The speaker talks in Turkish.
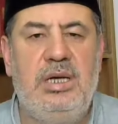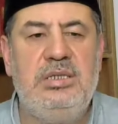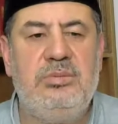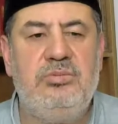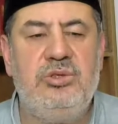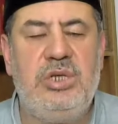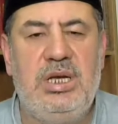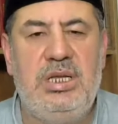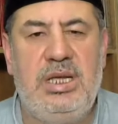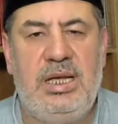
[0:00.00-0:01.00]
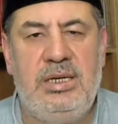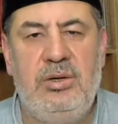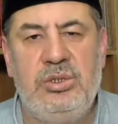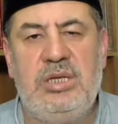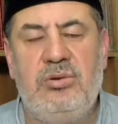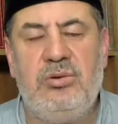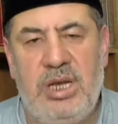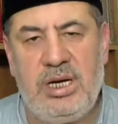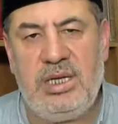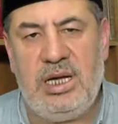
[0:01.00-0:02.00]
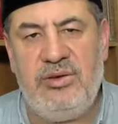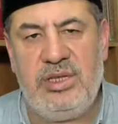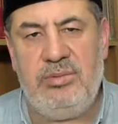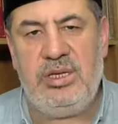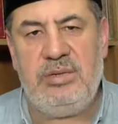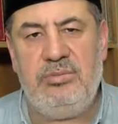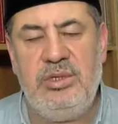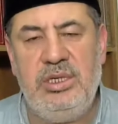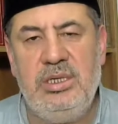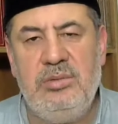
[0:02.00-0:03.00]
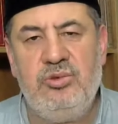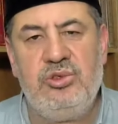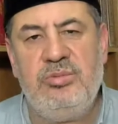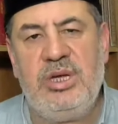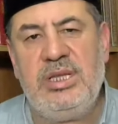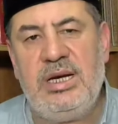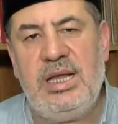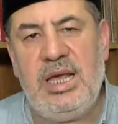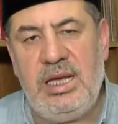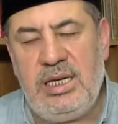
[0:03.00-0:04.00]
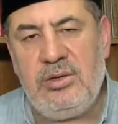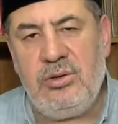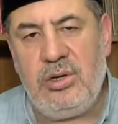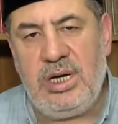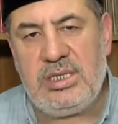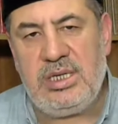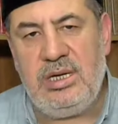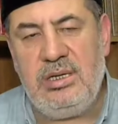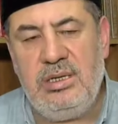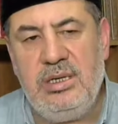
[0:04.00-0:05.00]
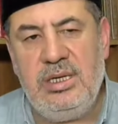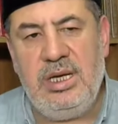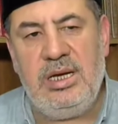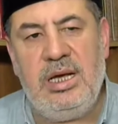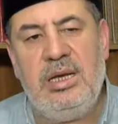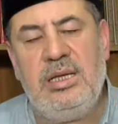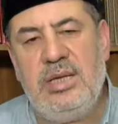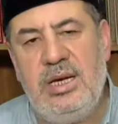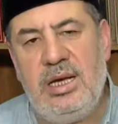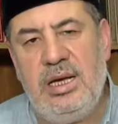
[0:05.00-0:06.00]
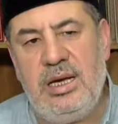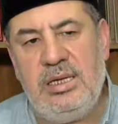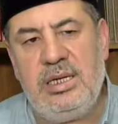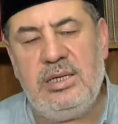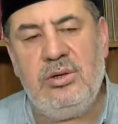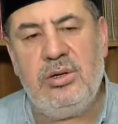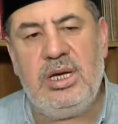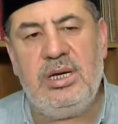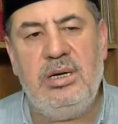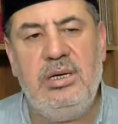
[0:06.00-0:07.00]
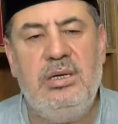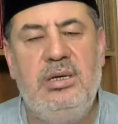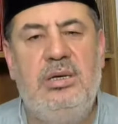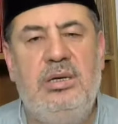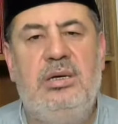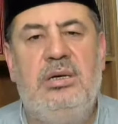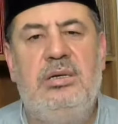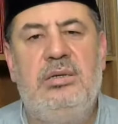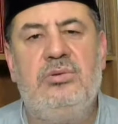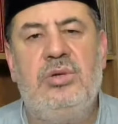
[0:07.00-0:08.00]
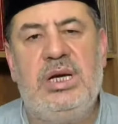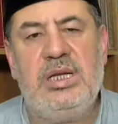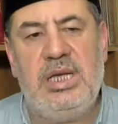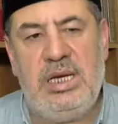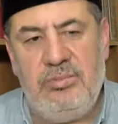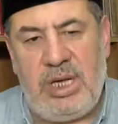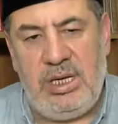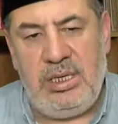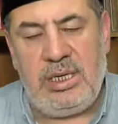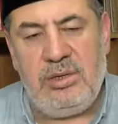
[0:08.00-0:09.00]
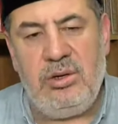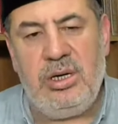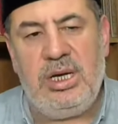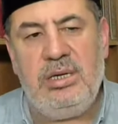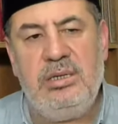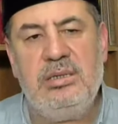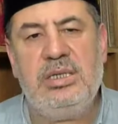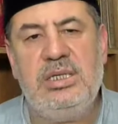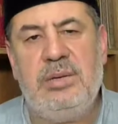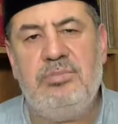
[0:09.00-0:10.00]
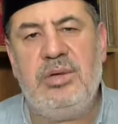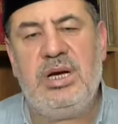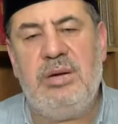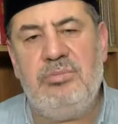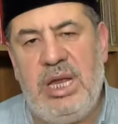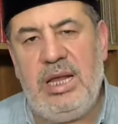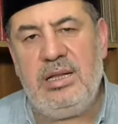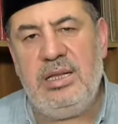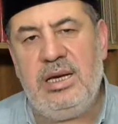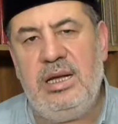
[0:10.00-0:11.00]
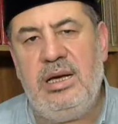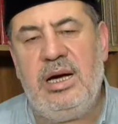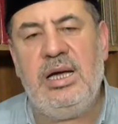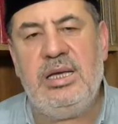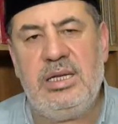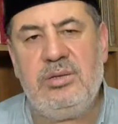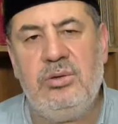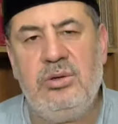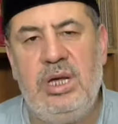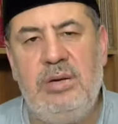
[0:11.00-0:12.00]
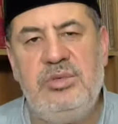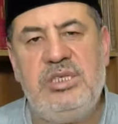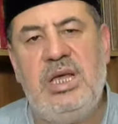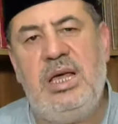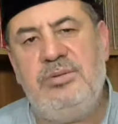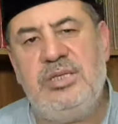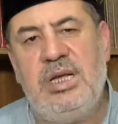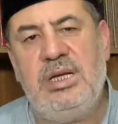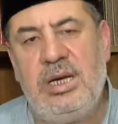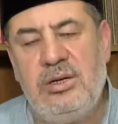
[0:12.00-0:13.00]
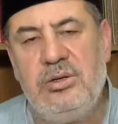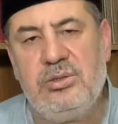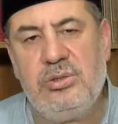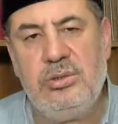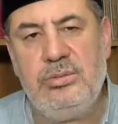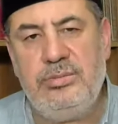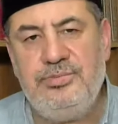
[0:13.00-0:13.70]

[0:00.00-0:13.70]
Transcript: ancak bu şekilde yani özet olarak tarif edebilirim. Müslümanlar neye inanıyorlarsa yani Allah Teala'ya inanıyorlar, e, Kur'an-ı Kerim'e inanıyorlar, kitaplara, meleklere, ahiret gününe biz de hepsine inanıyoruz.